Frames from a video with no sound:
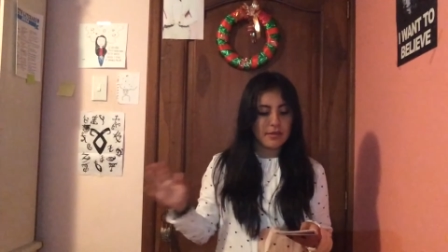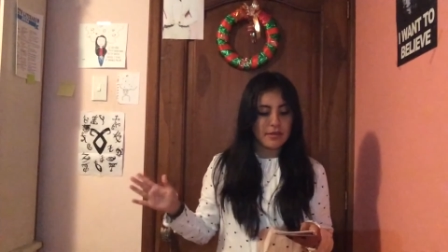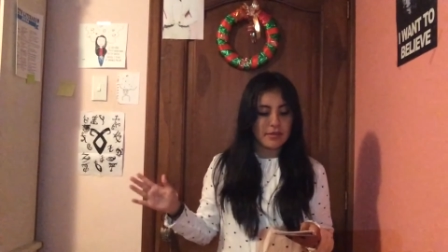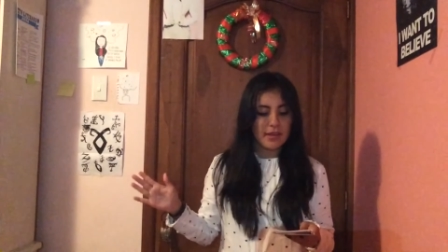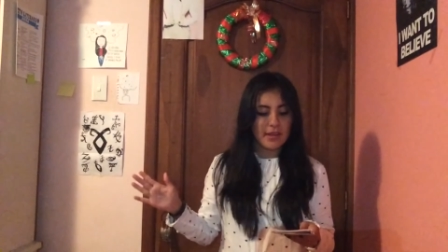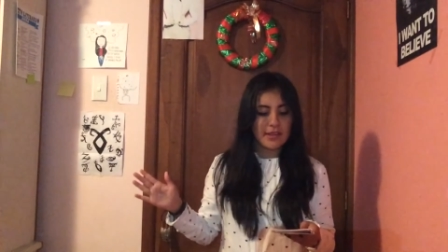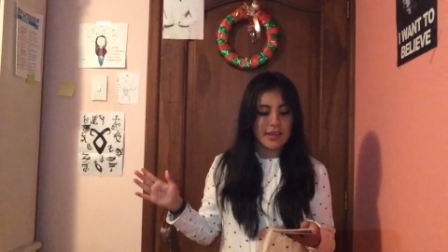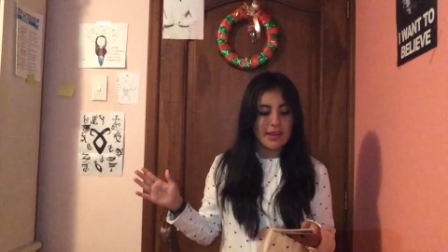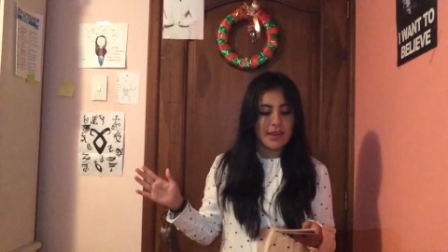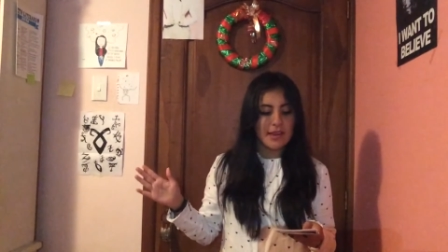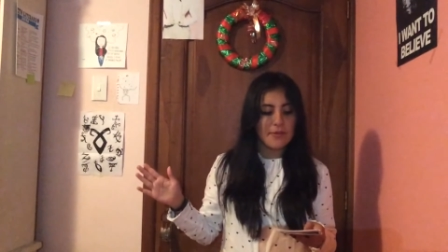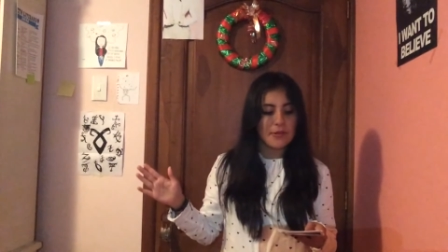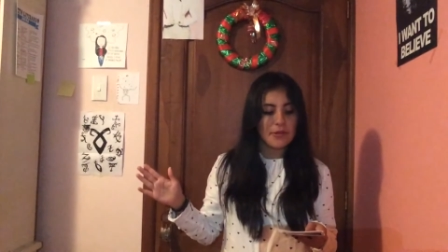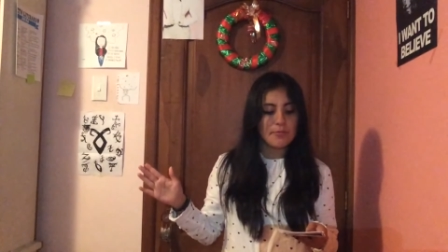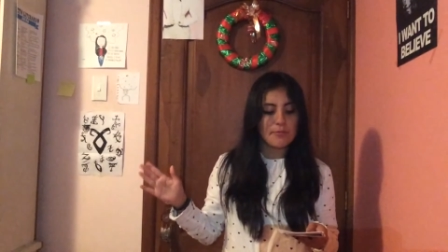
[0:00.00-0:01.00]

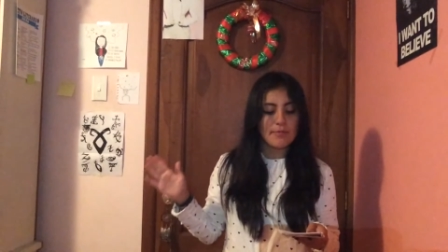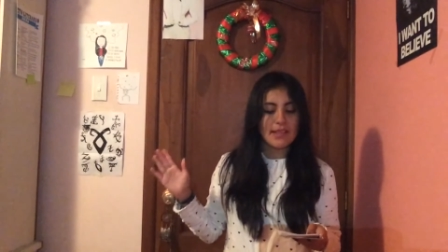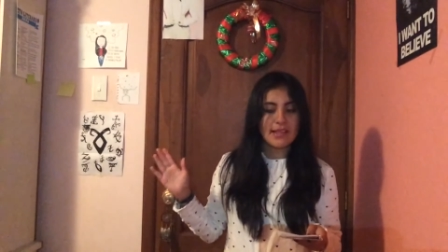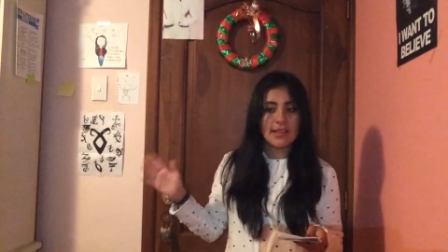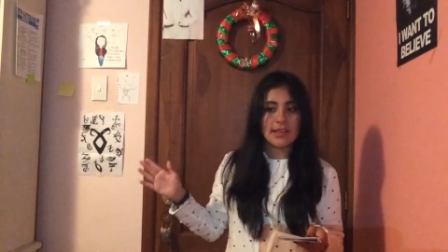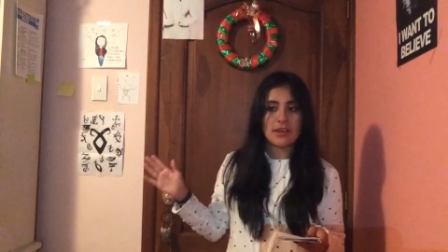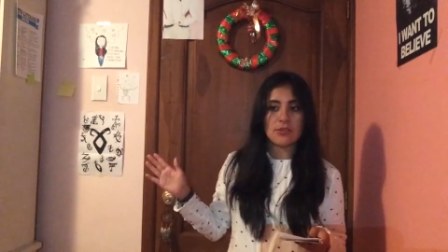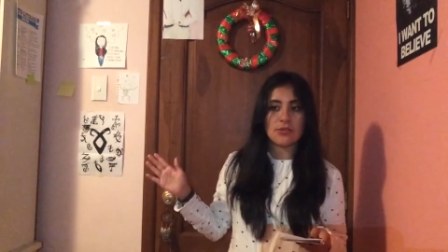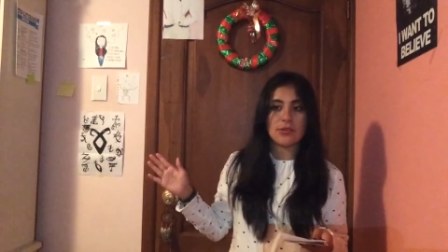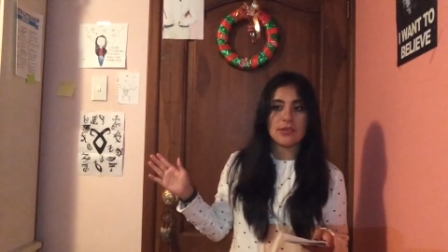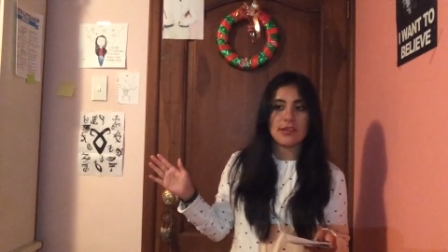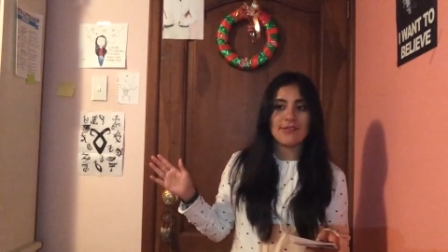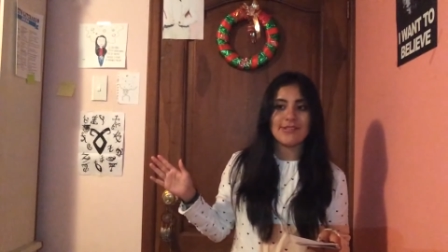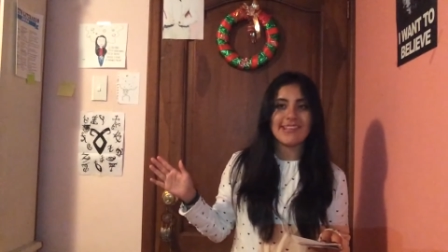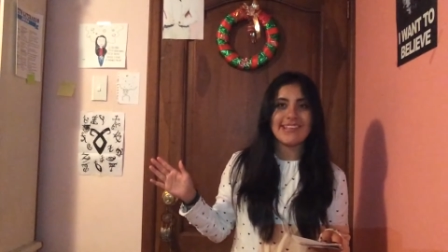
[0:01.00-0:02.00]
libro va a tener
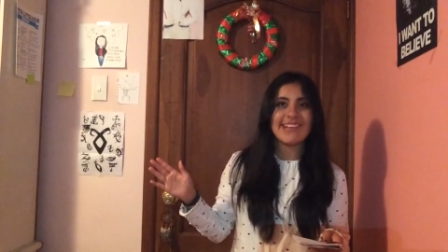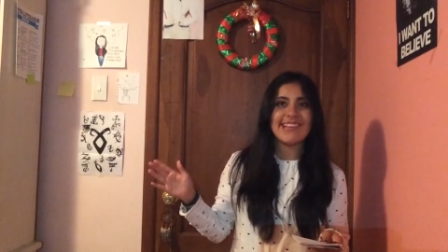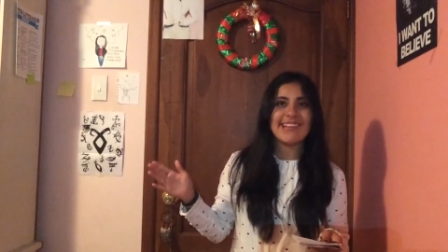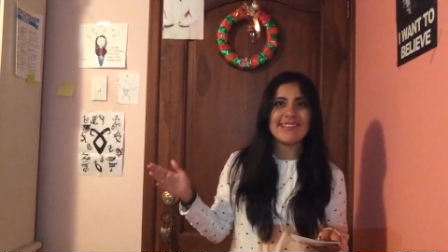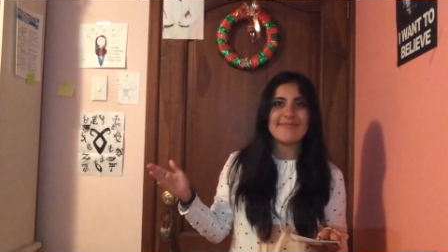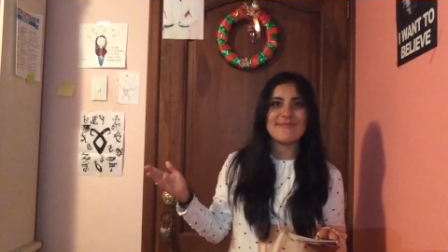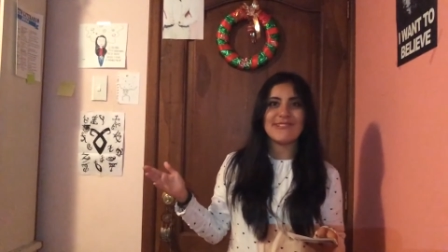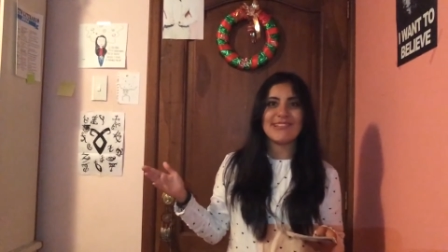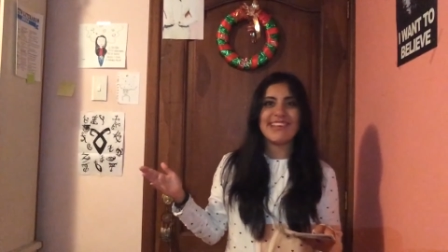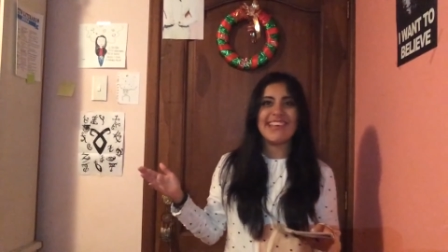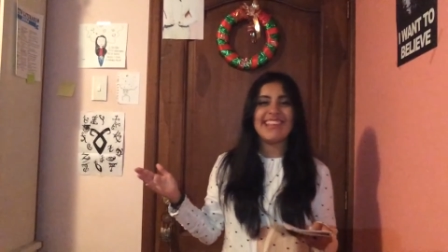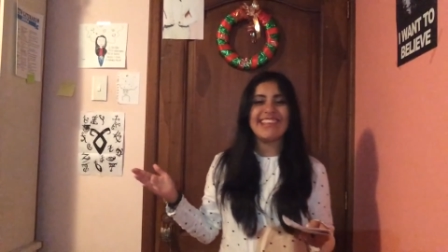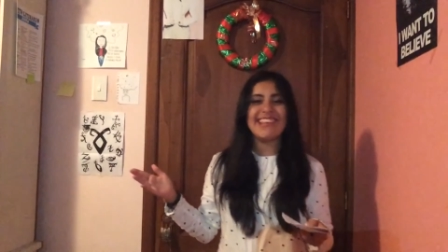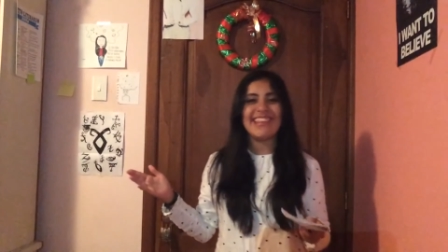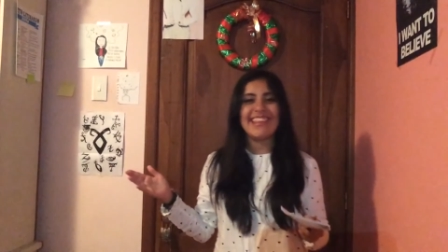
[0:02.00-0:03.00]
sorteos, tiene el
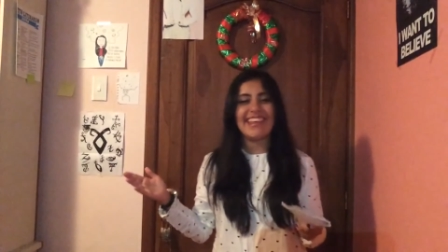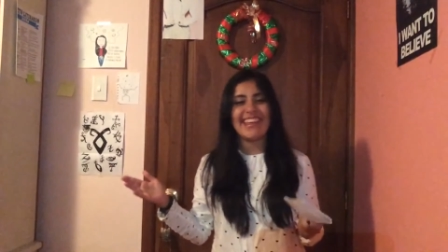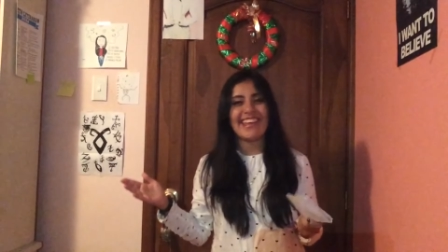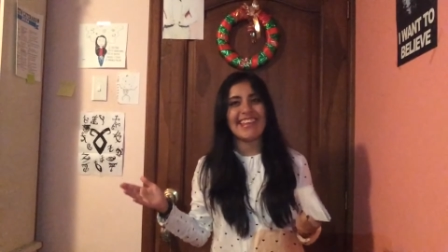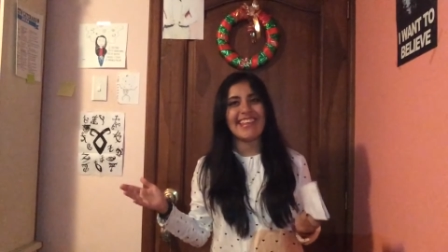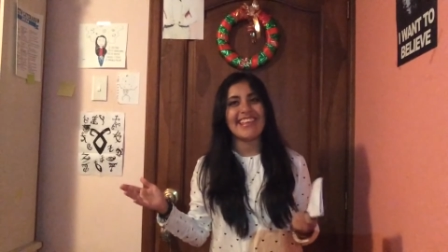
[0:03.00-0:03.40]
10% de,